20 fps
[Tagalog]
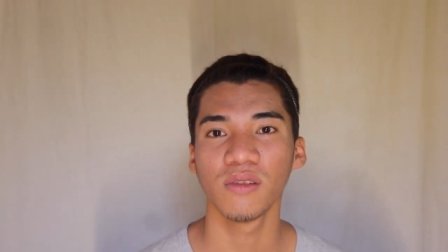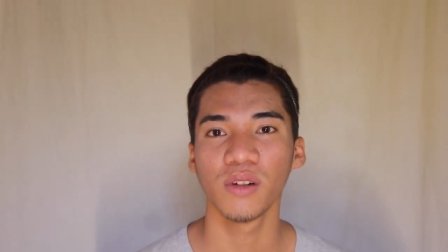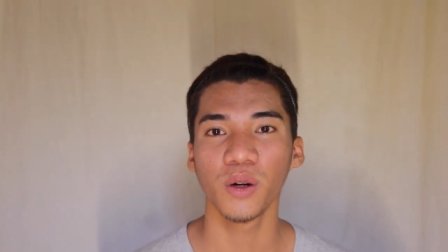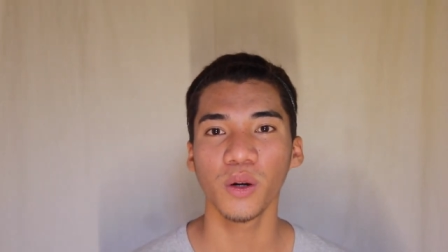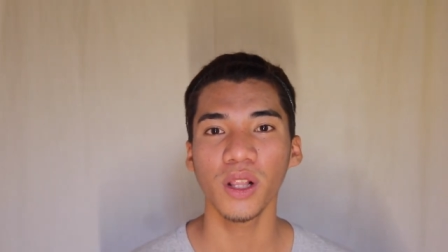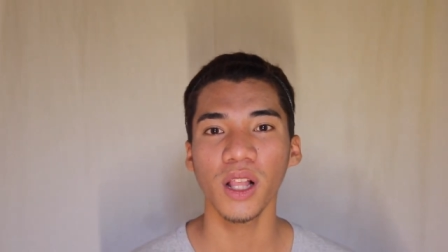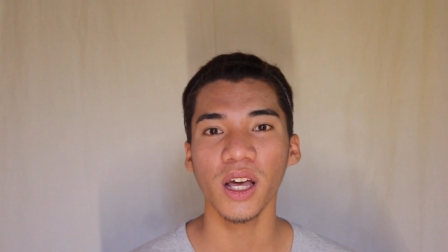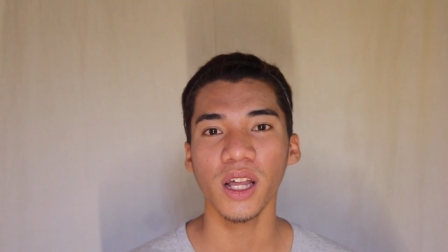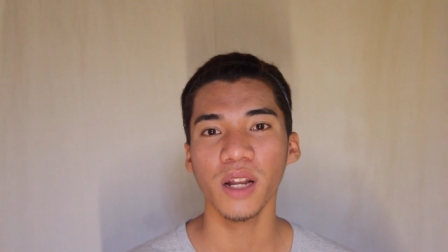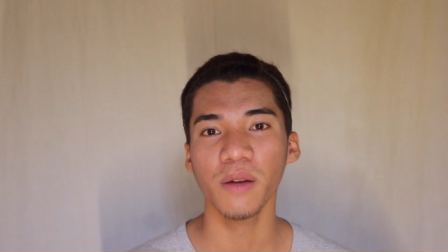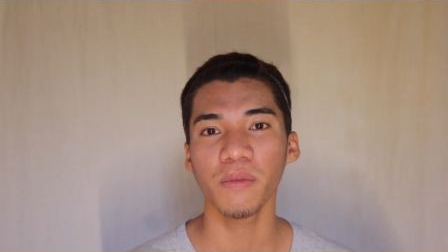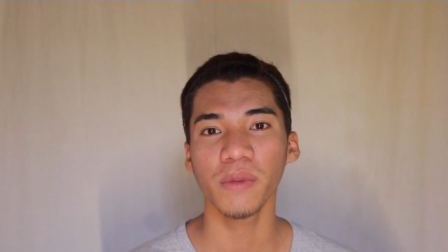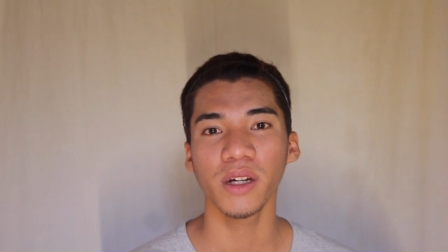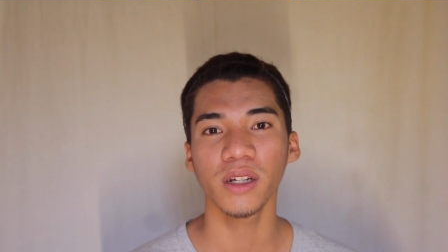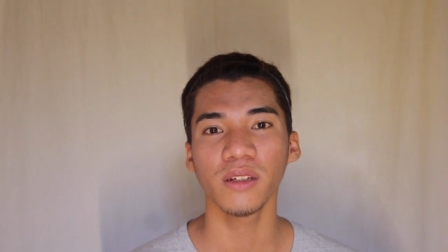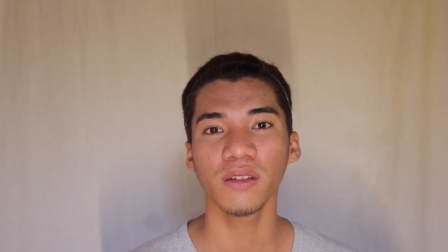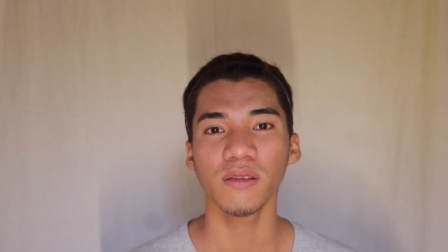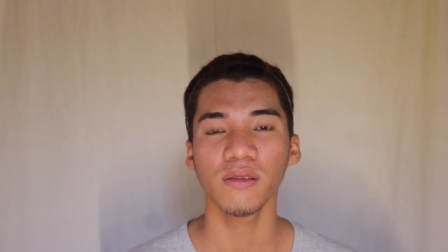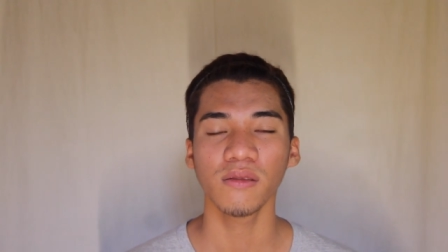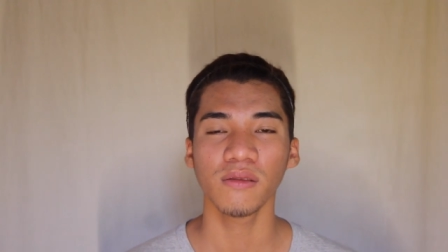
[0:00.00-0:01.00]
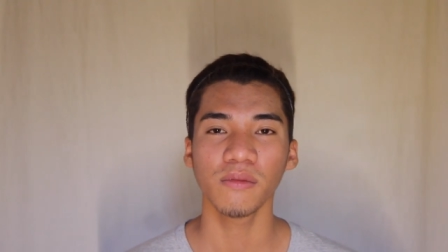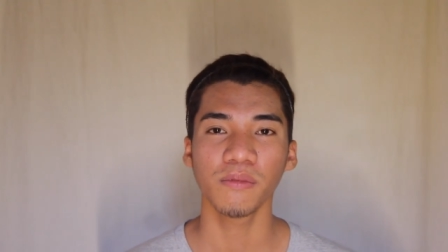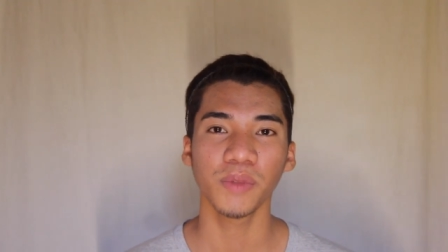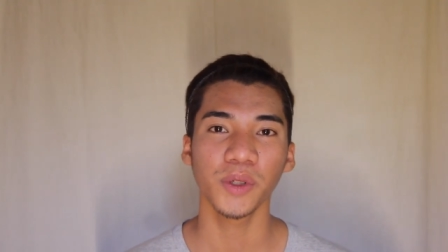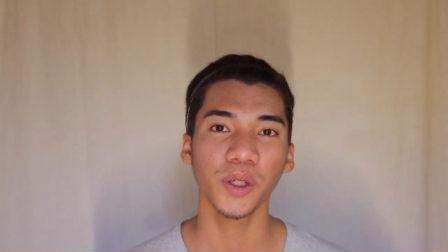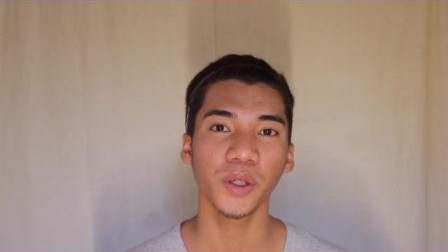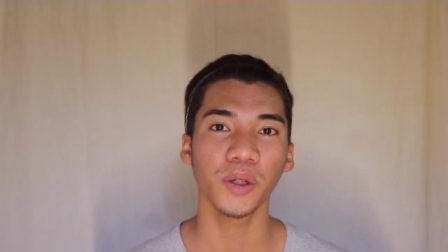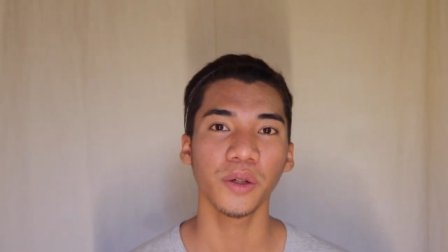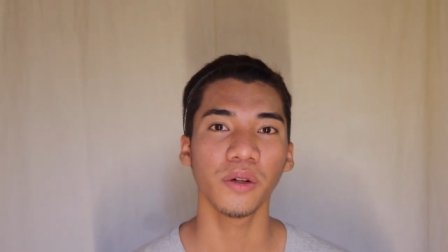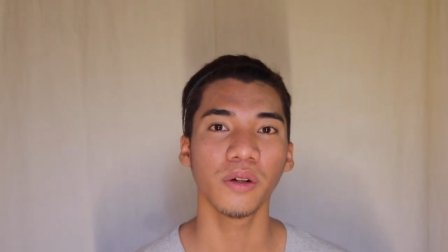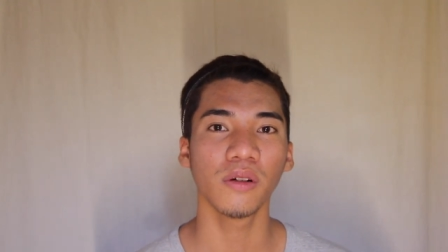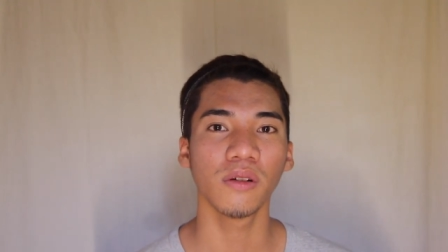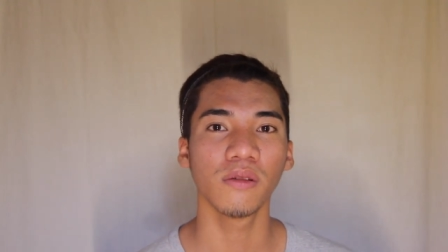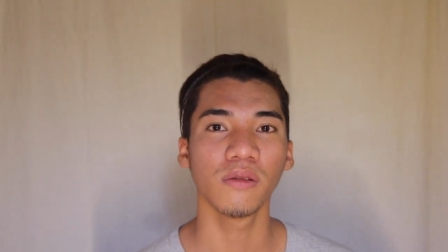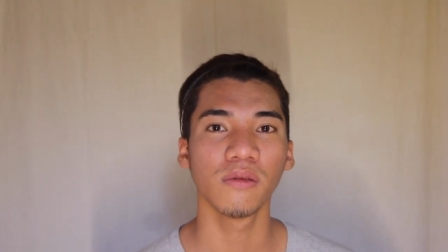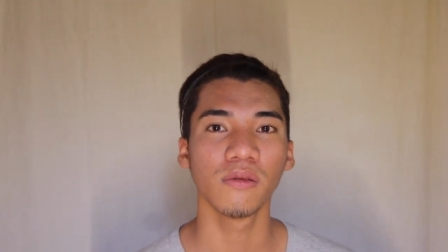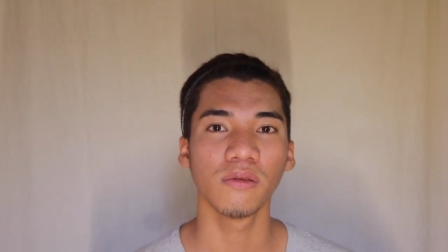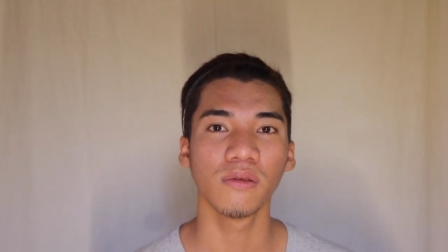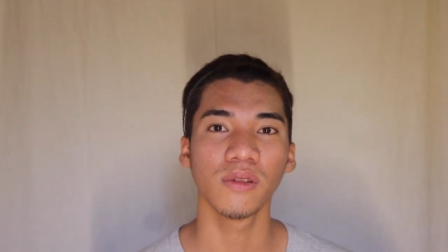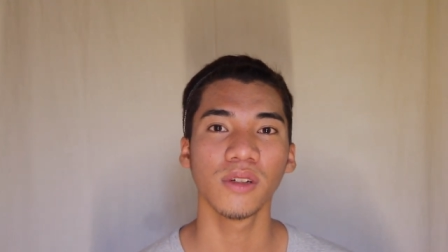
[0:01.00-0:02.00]
wala raman pero
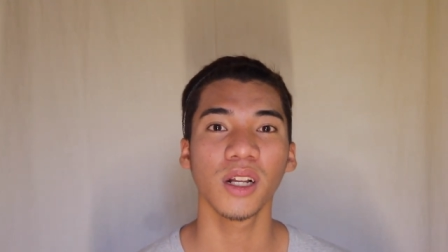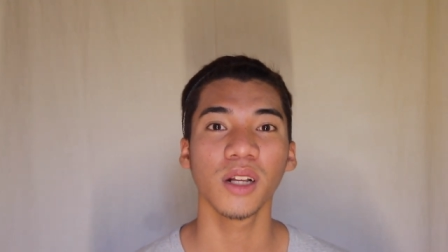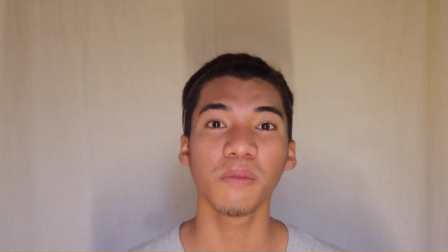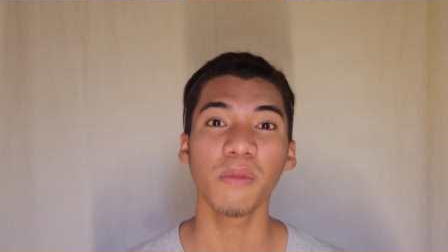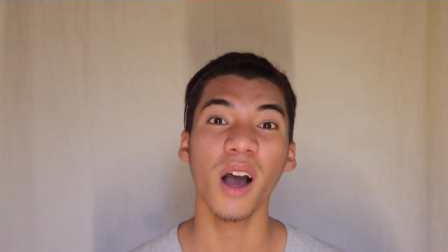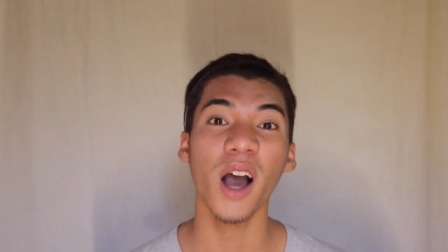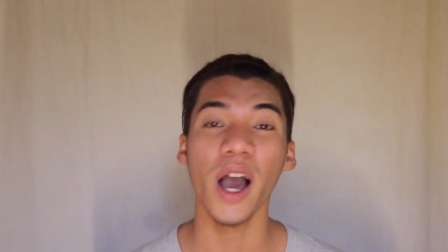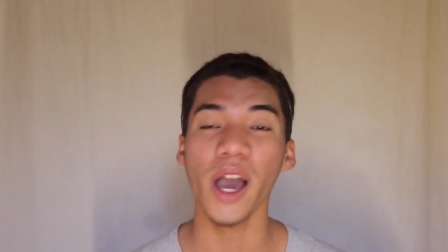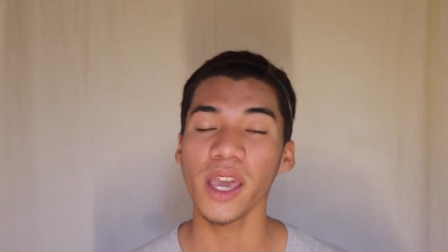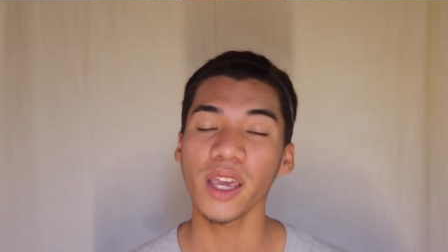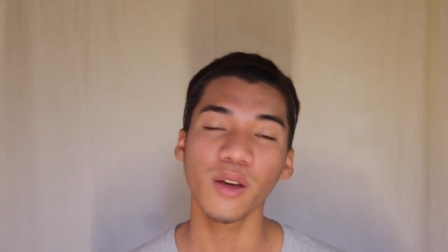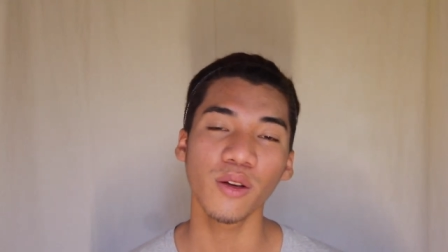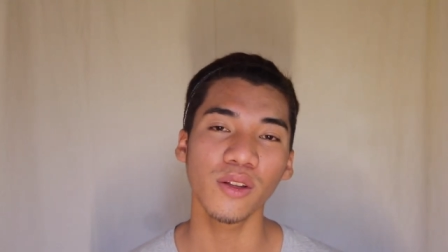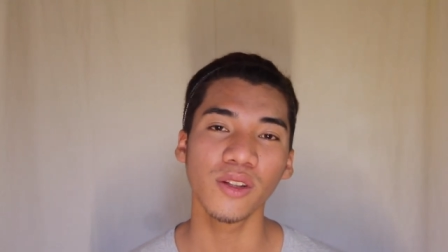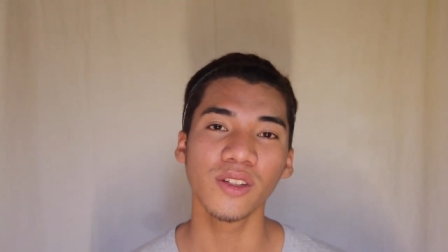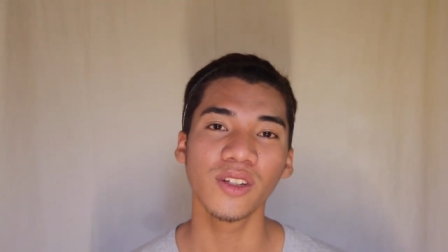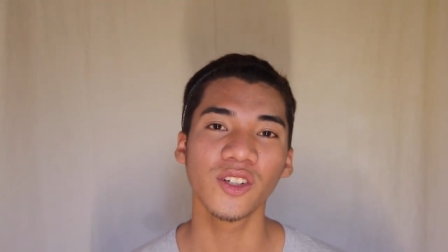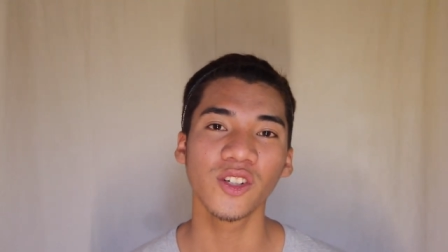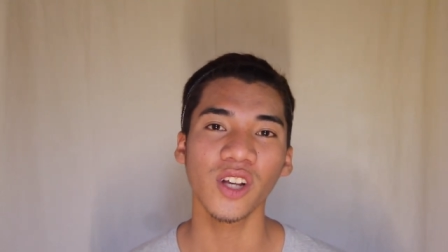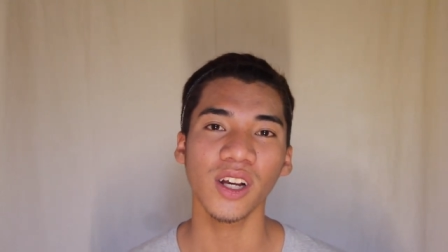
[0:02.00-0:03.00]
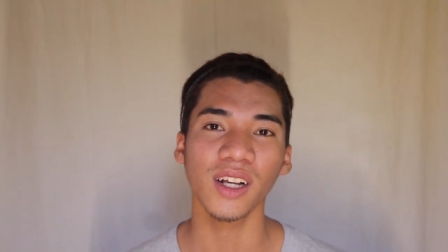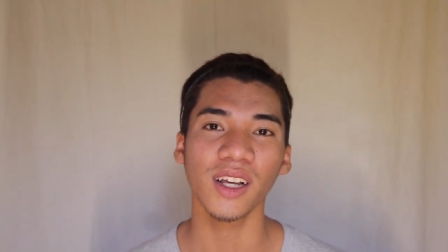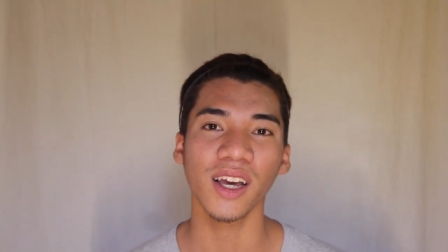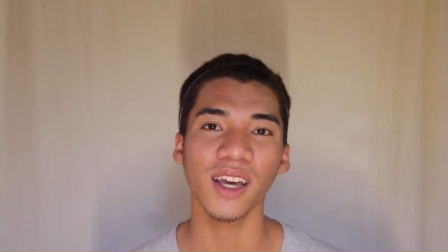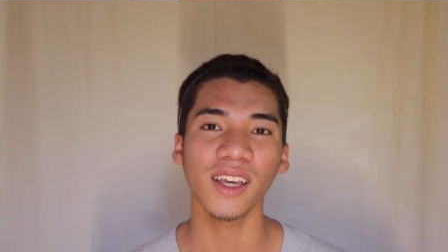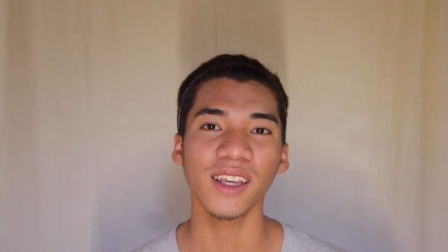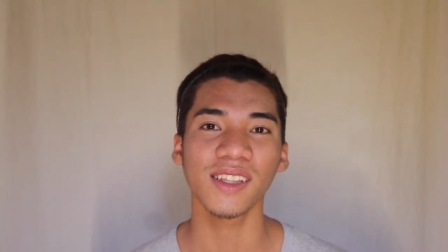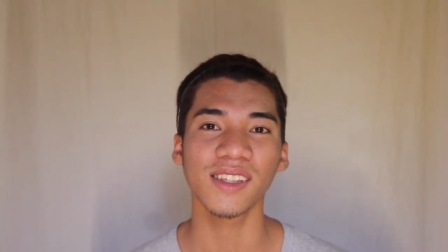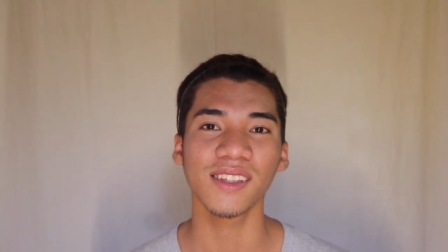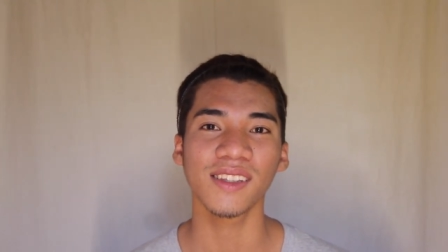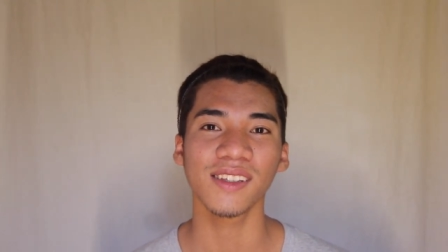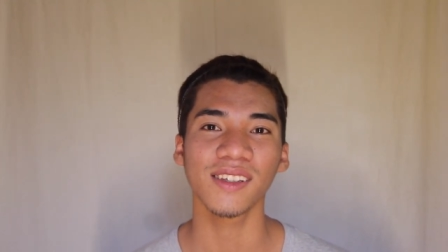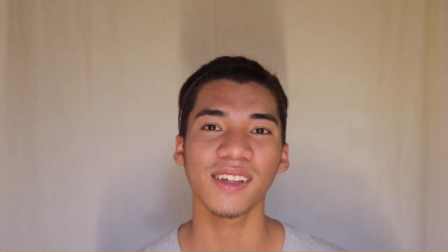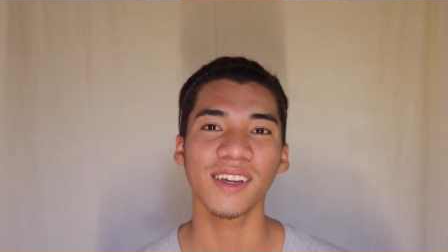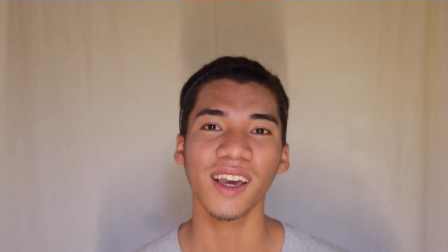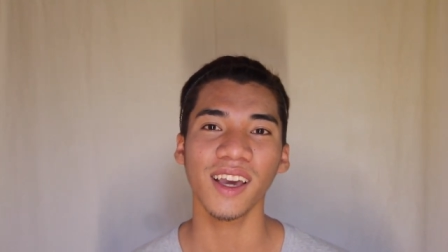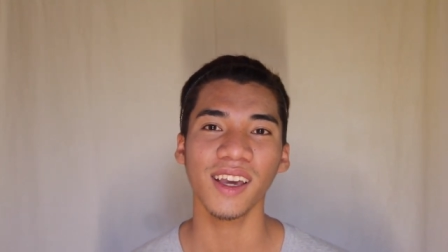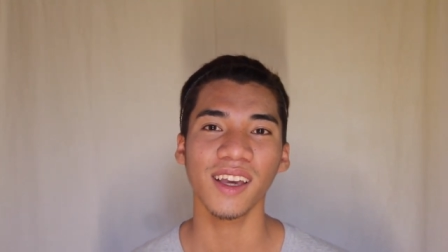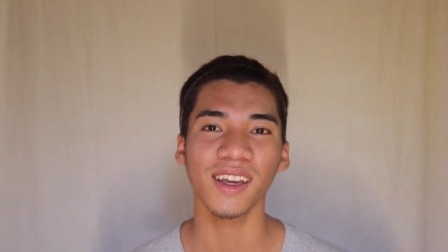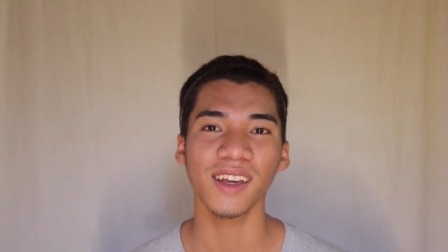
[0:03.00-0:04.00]
nagmahay good siya guys
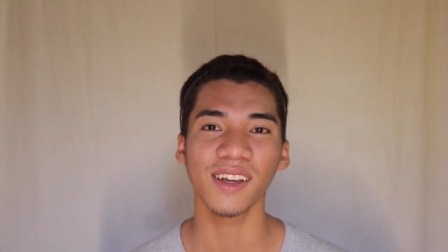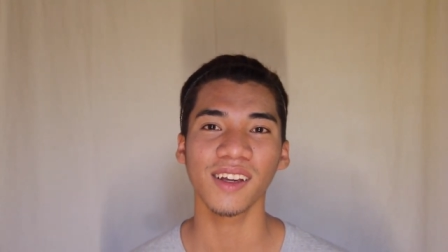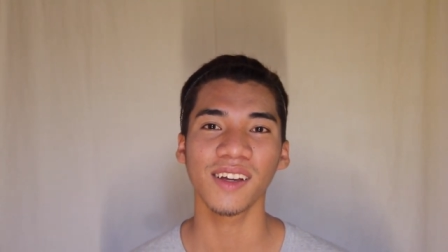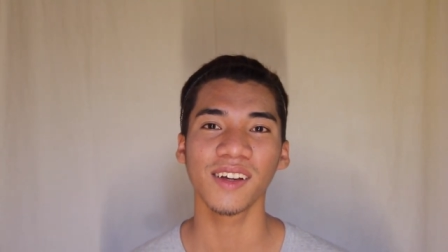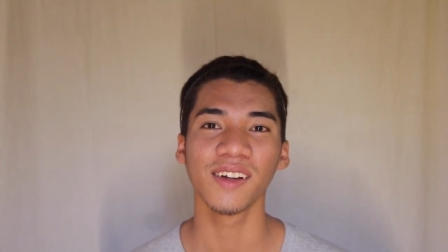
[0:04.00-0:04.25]
kay